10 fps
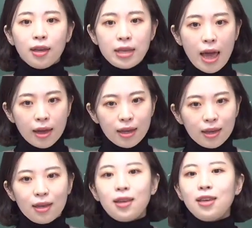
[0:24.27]

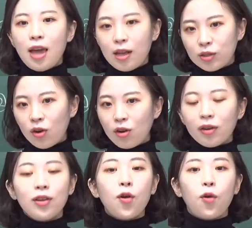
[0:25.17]
예의, 예절
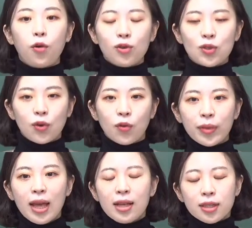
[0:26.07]
이런 거였어요.
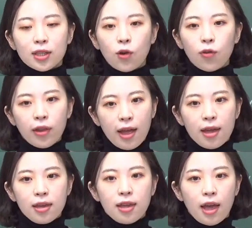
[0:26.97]
자, 그런데
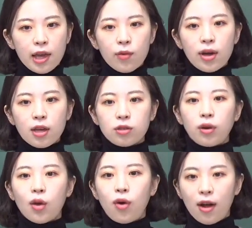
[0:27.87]
이 예의와
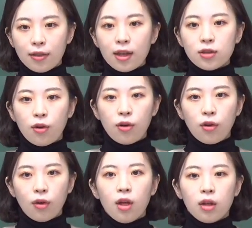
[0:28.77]
예절에
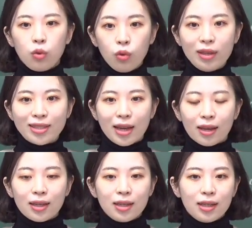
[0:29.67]
관해서
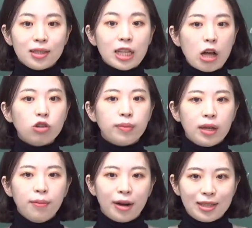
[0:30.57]
논쟁, 큰
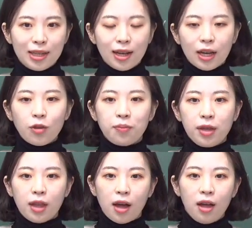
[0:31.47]
싸움이 발생하게
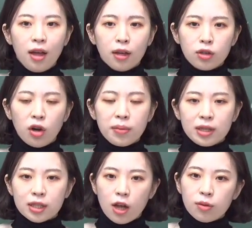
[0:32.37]
됩니다. 그럼 이
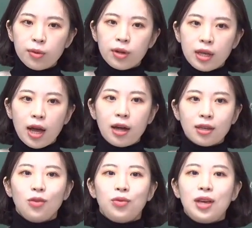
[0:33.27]
싸움을
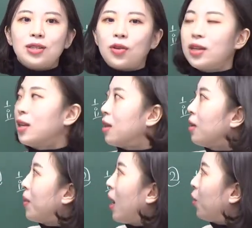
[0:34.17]
이해하기 위해서는
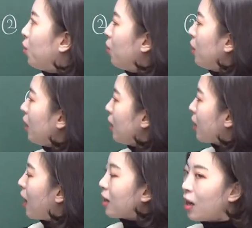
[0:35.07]
바로 이
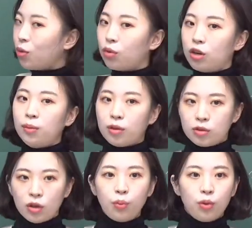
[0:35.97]
가계도를
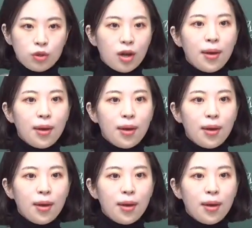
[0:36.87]
먼저 보셔야